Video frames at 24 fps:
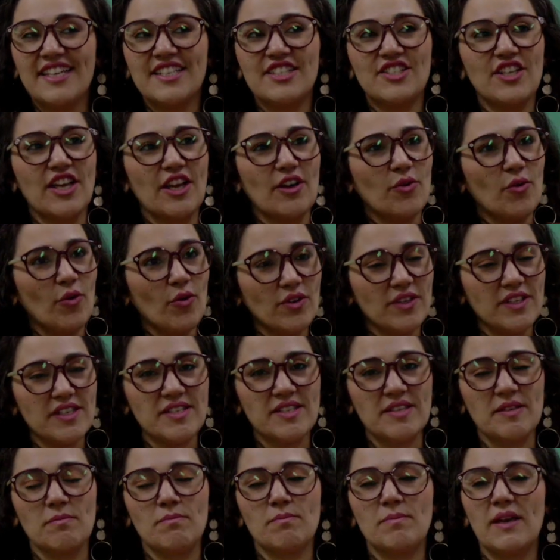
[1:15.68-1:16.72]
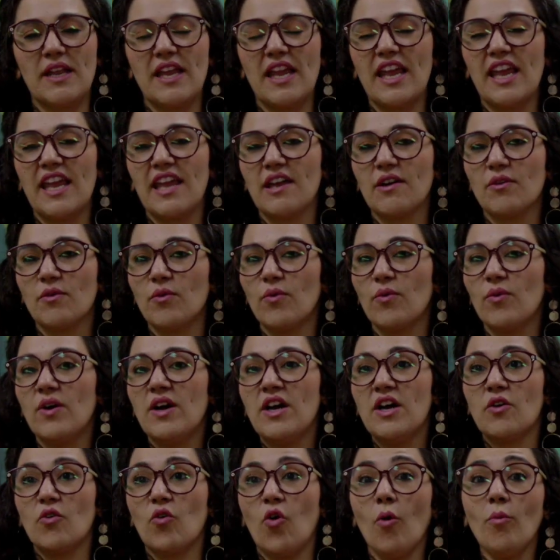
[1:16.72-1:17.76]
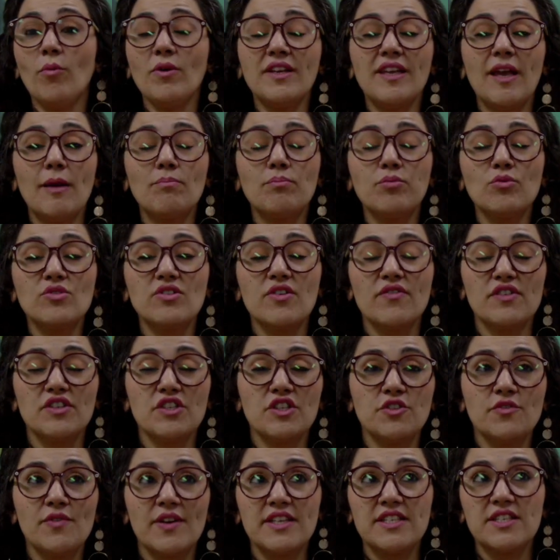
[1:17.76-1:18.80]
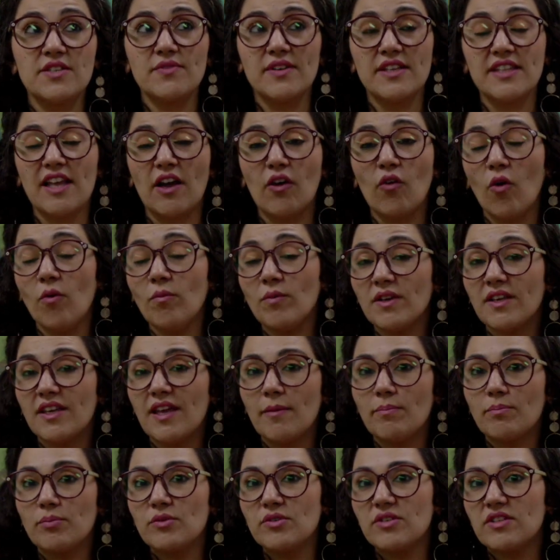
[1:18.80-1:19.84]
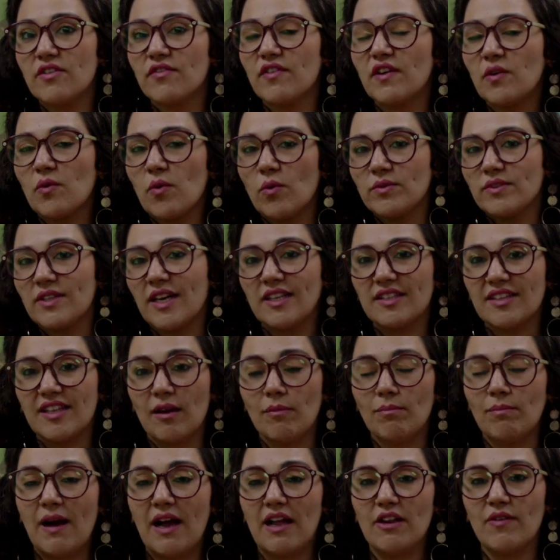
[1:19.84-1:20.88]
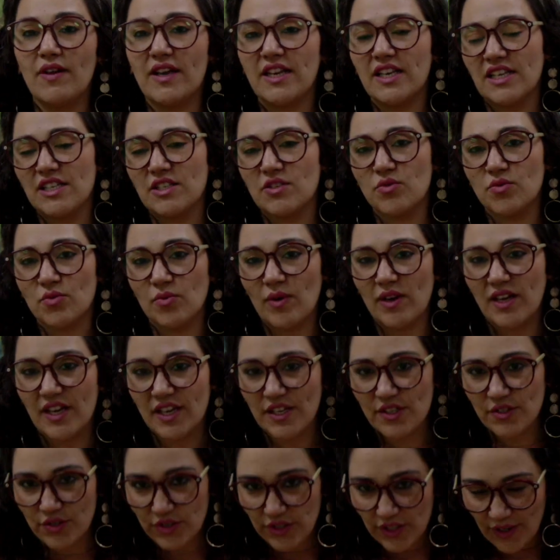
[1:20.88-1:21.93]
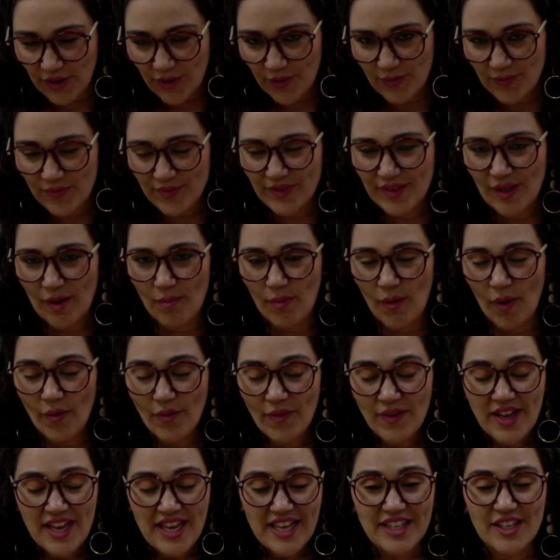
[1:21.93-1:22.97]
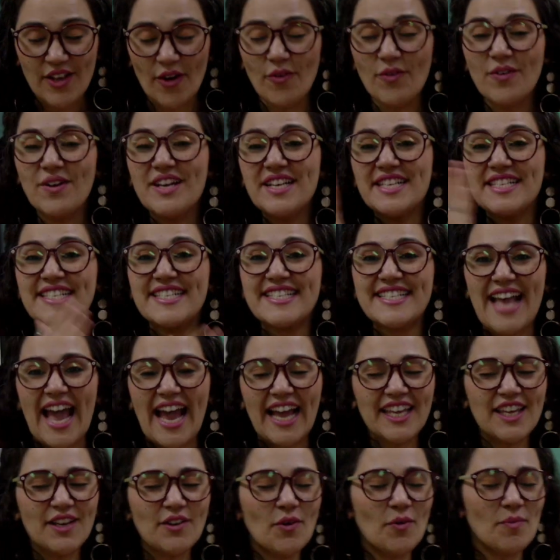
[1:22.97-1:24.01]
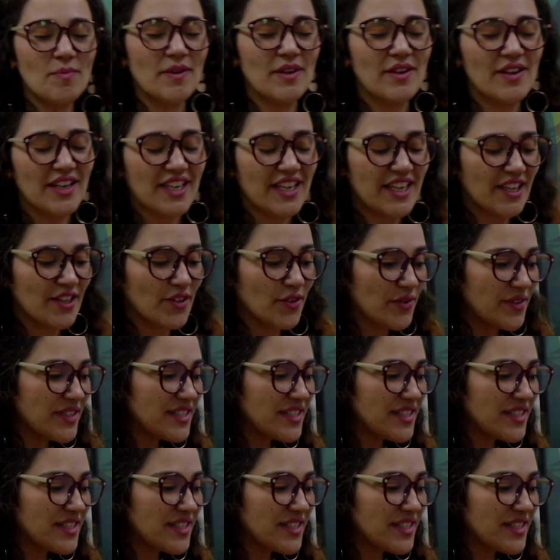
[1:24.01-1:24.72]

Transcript: chegou nesse emprego, como que é possível, a gente vai desvendar como que é possível encontrar trabalho aí na sua região, tá bom? Então, segue comigo aqui no